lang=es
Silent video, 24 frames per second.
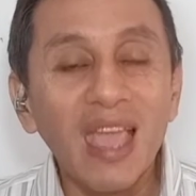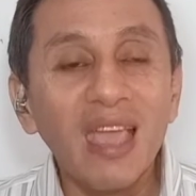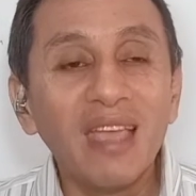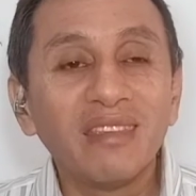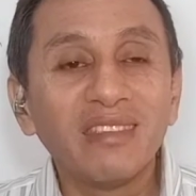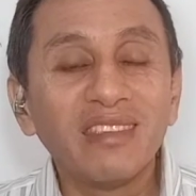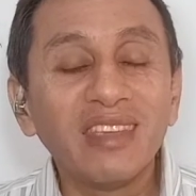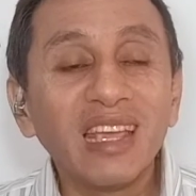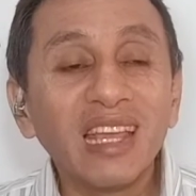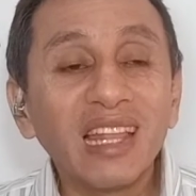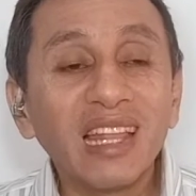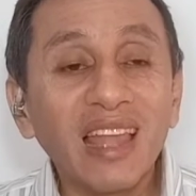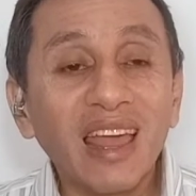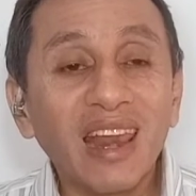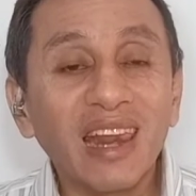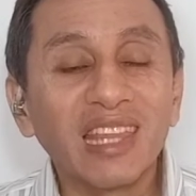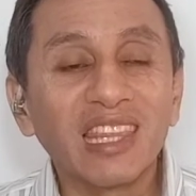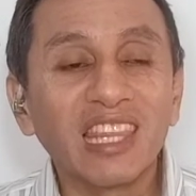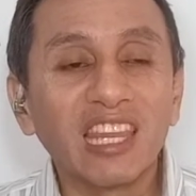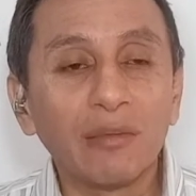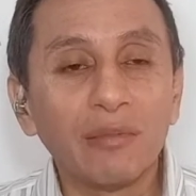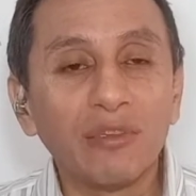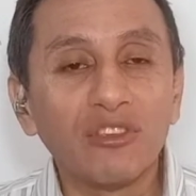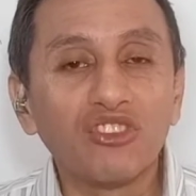Sigue las
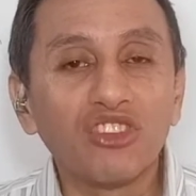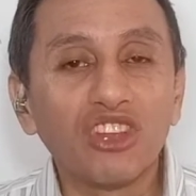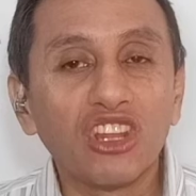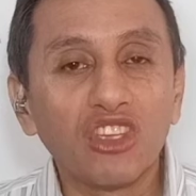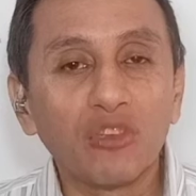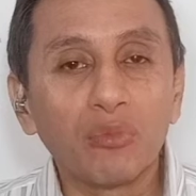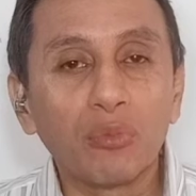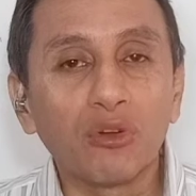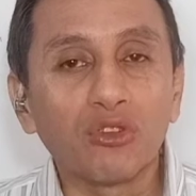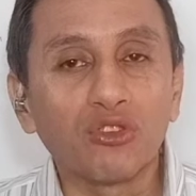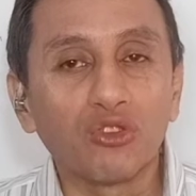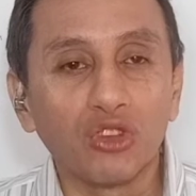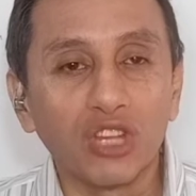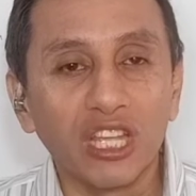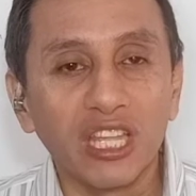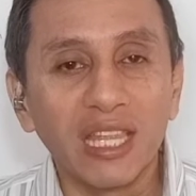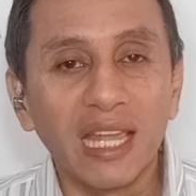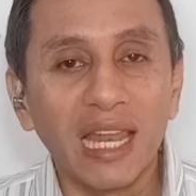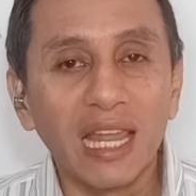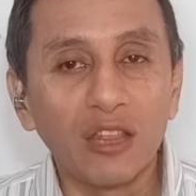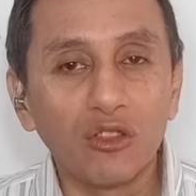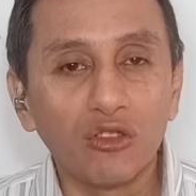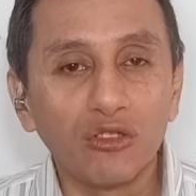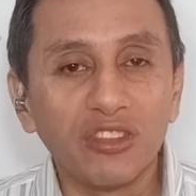retransmisiones por
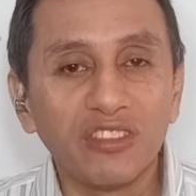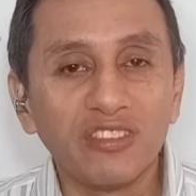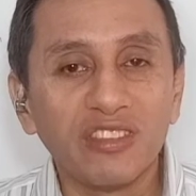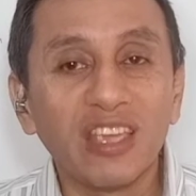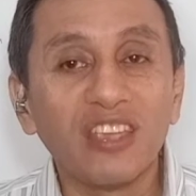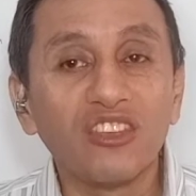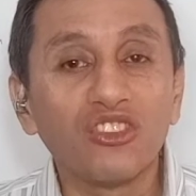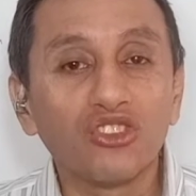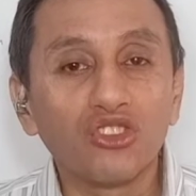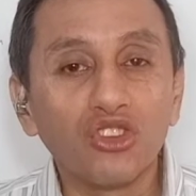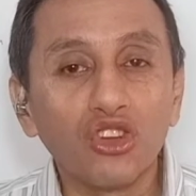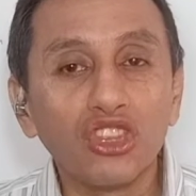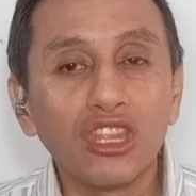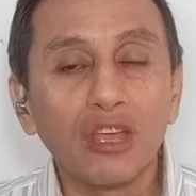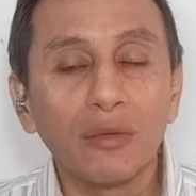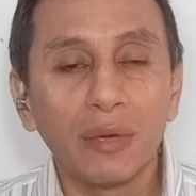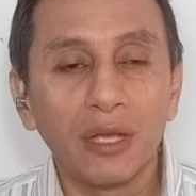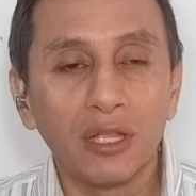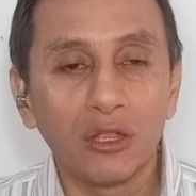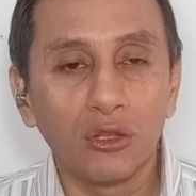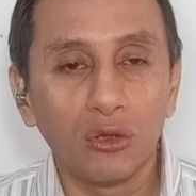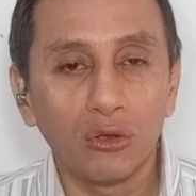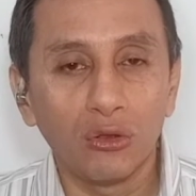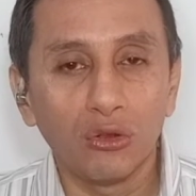Sullana la Noticia y Zona
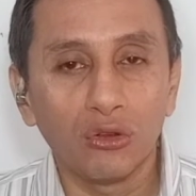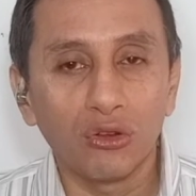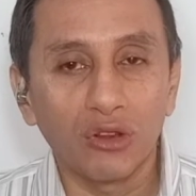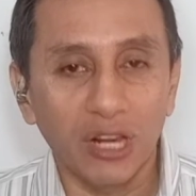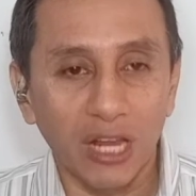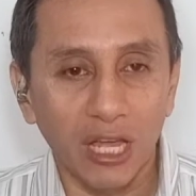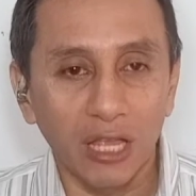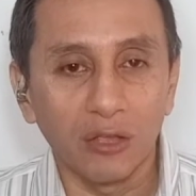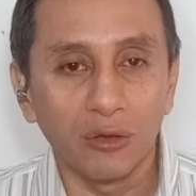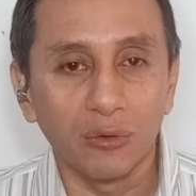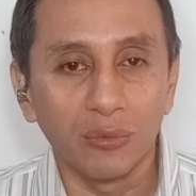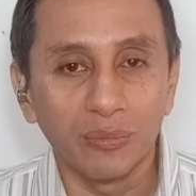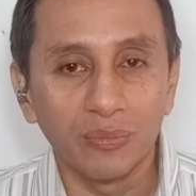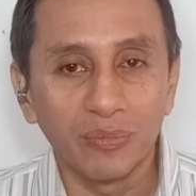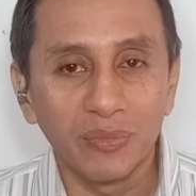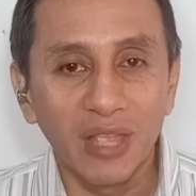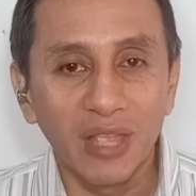21 Radio.